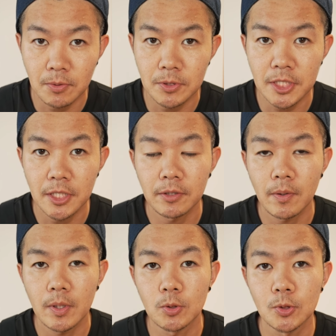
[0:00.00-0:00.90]
このチャンネルで
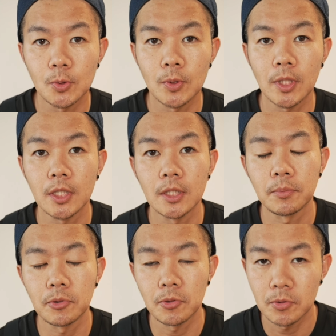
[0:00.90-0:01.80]
はコストコで買った
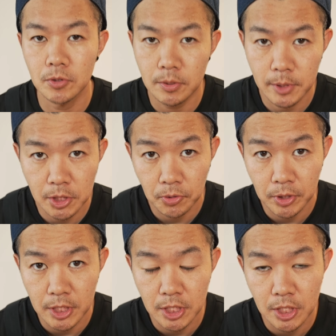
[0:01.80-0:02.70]
もの、おすすめ商
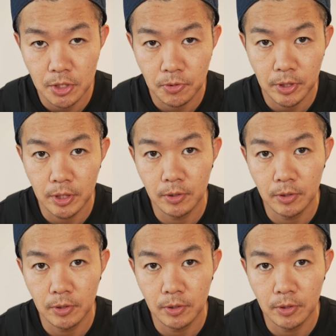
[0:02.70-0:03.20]
品、新商品、